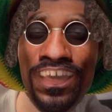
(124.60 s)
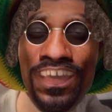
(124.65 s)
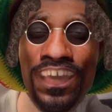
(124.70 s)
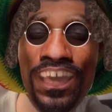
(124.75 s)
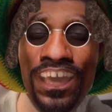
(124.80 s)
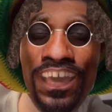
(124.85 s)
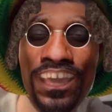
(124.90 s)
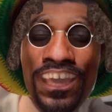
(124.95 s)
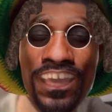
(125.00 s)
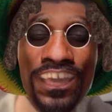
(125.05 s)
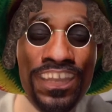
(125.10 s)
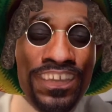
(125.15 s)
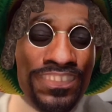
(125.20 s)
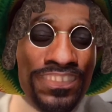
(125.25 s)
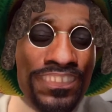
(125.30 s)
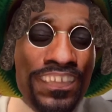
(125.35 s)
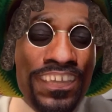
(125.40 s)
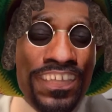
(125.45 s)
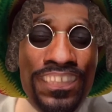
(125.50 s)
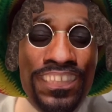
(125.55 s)
eh, no
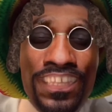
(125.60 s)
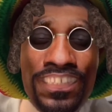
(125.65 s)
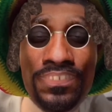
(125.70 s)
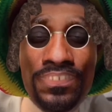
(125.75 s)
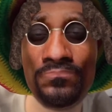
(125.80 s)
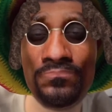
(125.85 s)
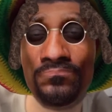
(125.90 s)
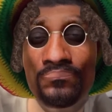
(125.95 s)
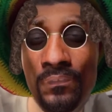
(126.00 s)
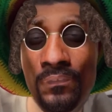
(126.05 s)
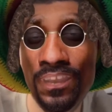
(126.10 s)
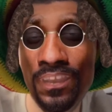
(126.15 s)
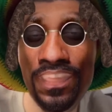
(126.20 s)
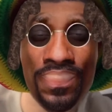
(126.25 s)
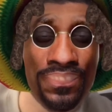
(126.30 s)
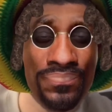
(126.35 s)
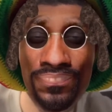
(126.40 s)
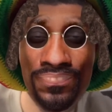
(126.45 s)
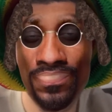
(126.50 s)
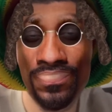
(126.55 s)
tengas un
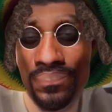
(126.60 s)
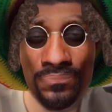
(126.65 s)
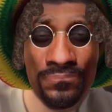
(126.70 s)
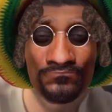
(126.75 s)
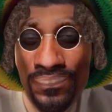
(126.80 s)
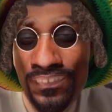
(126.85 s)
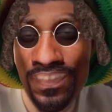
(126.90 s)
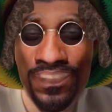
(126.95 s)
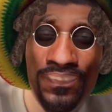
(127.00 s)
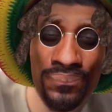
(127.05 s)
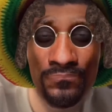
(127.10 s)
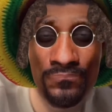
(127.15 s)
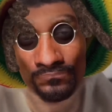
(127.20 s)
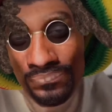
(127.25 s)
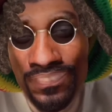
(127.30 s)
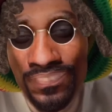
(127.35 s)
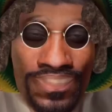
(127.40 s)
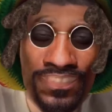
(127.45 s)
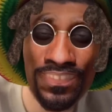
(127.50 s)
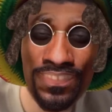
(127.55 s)
porrito para
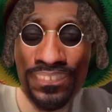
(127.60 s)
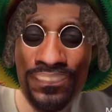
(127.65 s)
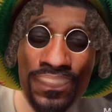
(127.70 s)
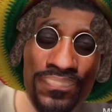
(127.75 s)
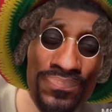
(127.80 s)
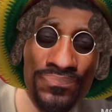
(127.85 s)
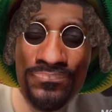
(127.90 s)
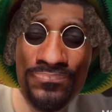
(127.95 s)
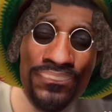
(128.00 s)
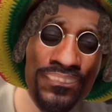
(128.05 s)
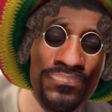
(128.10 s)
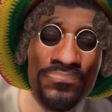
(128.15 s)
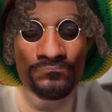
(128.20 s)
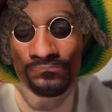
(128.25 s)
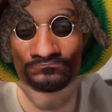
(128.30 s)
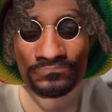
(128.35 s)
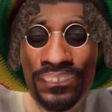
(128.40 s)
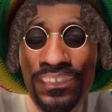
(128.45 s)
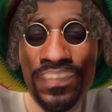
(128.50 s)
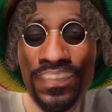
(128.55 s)
mis
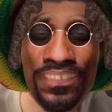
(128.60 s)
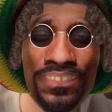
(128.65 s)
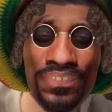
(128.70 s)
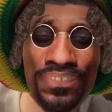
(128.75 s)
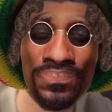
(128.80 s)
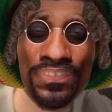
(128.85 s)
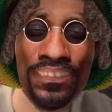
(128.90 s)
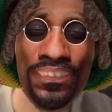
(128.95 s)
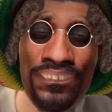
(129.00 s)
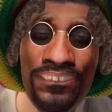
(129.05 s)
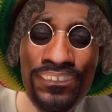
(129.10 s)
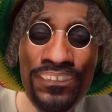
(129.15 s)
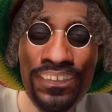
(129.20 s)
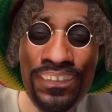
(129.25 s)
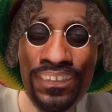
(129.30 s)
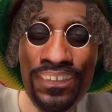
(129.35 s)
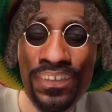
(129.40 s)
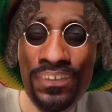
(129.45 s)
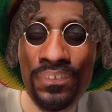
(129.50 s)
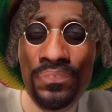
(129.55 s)
trencitas.
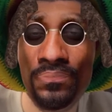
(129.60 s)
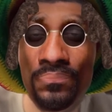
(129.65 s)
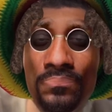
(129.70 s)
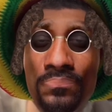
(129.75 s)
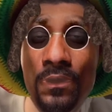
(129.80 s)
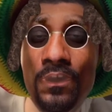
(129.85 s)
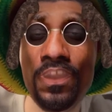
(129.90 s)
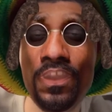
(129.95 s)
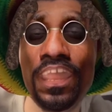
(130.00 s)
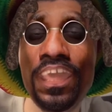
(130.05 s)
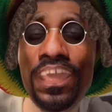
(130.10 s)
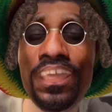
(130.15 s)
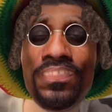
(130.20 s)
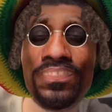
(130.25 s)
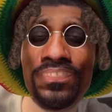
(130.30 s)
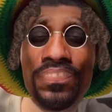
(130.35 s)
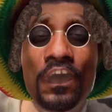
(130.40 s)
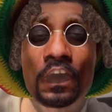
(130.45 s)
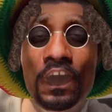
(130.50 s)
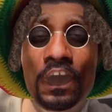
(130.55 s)
Un
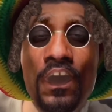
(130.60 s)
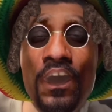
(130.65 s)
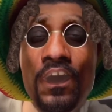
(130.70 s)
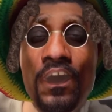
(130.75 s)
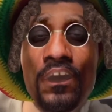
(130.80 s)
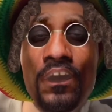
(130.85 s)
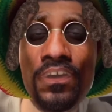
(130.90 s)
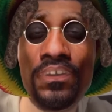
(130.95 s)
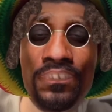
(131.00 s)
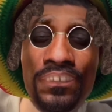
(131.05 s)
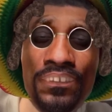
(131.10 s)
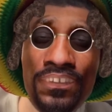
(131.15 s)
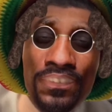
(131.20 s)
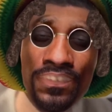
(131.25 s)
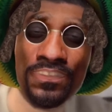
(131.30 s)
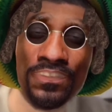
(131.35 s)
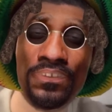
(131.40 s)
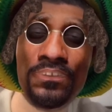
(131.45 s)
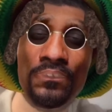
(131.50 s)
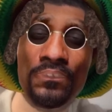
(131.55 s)
porrito,
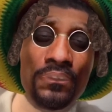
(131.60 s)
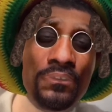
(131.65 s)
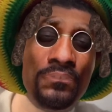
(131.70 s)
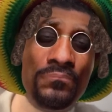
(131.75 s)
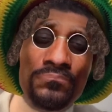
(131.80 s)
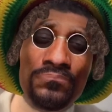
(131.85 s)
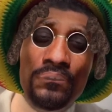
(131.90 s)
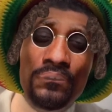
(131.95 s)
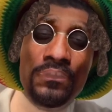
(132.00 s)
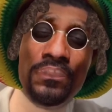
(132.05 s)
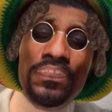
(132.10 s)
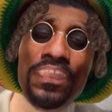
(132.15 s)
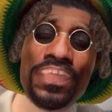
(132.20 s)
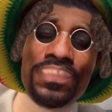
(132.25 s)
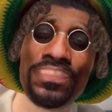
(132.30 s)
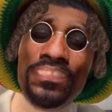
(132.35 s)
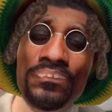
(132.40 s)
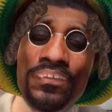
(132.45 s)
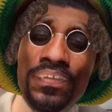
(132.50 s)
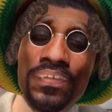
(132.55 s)
un porrito.